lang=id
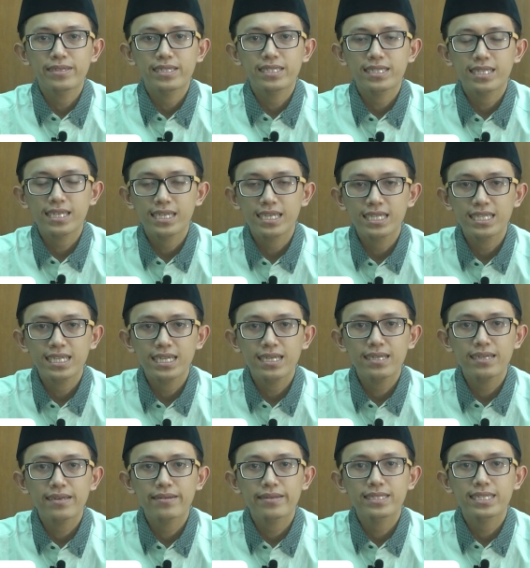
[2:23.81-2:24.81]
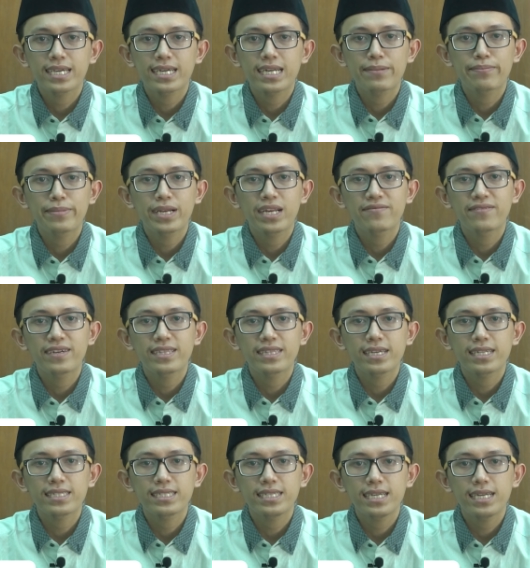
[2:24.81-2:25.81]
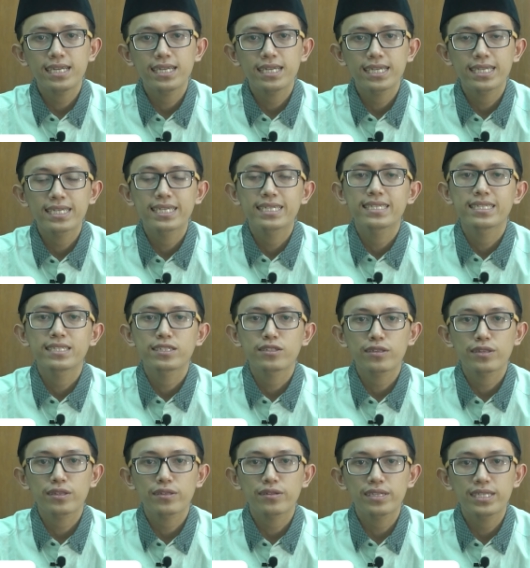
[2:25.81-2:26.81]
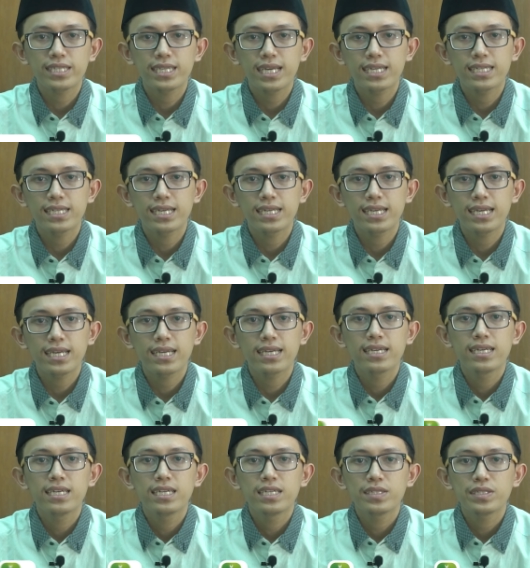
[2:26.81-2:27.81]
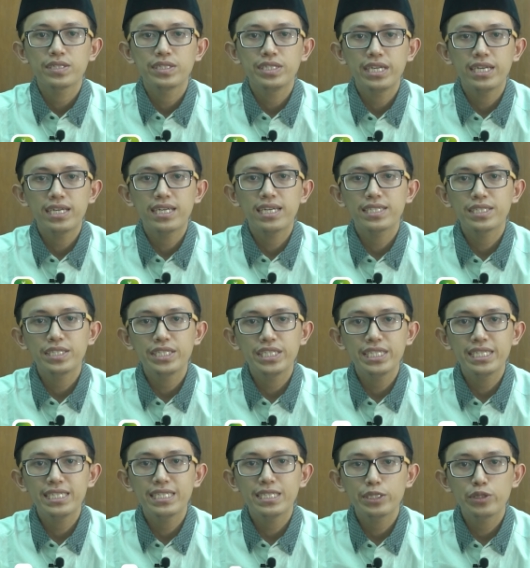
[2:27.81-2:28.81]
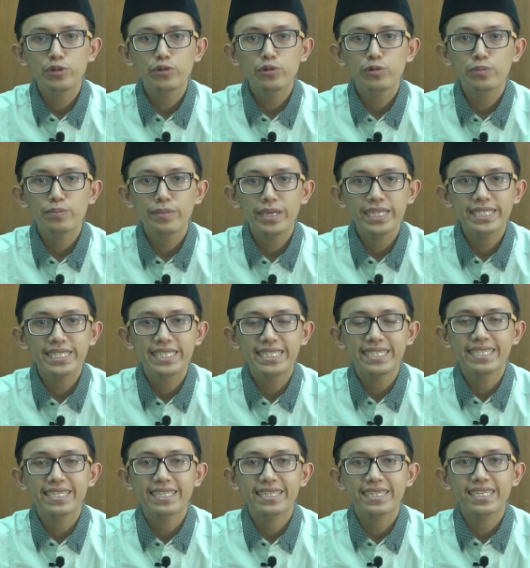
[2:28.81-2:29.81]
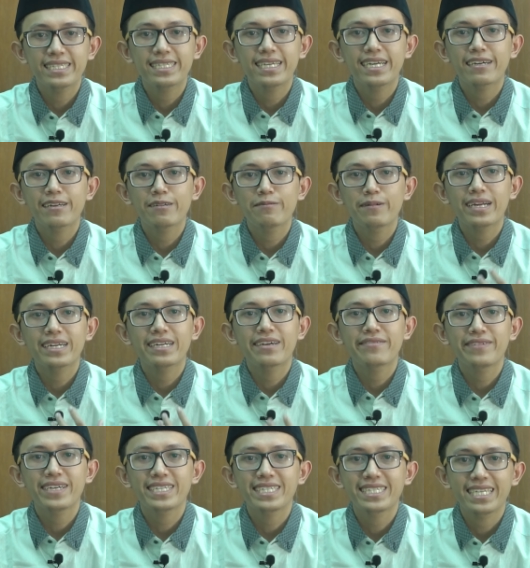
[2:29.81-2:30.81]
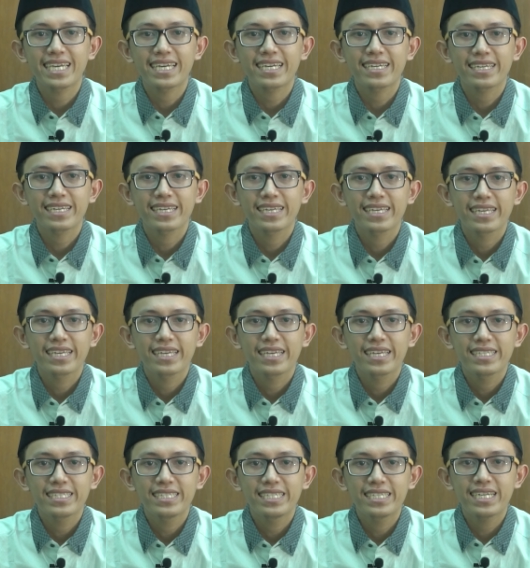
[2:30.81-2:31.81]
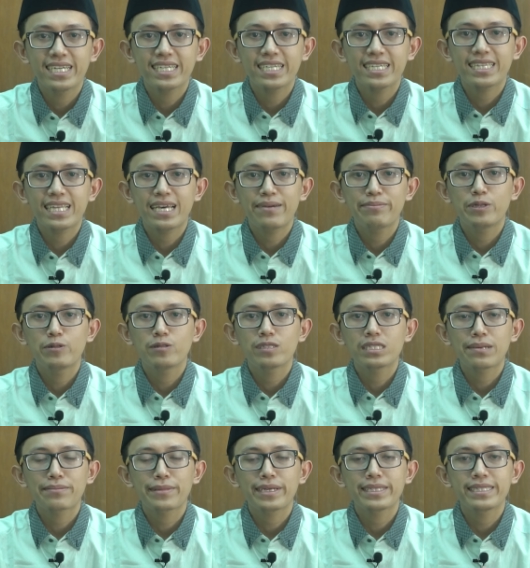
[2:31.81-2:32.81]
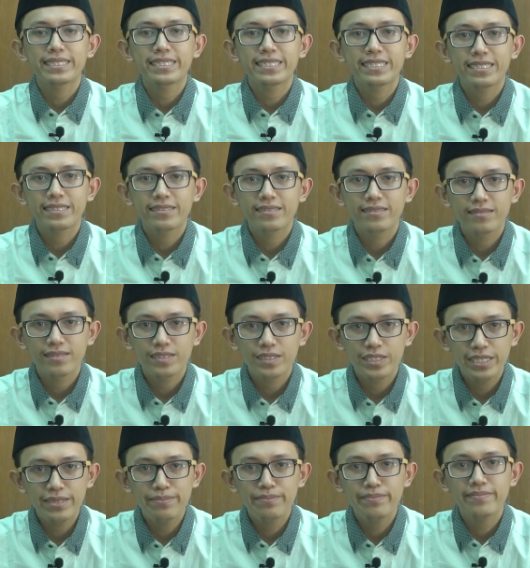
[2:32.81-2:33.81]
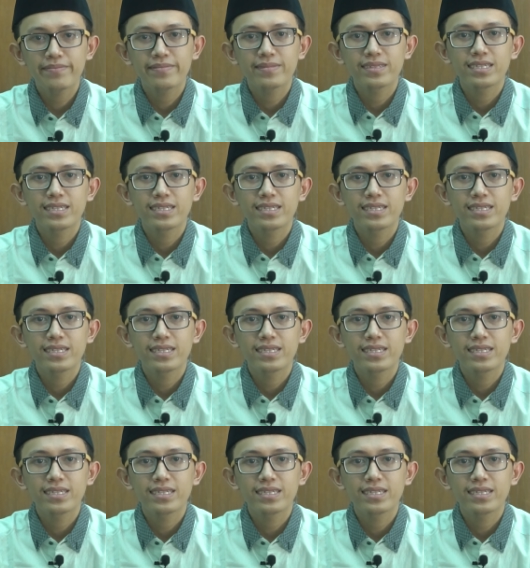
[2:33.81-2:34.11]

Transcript: Sehingga cara pelafatannya contohnya adalah jajijubaj, tidak keluar nafasnya. Jika kita mengucapkan jim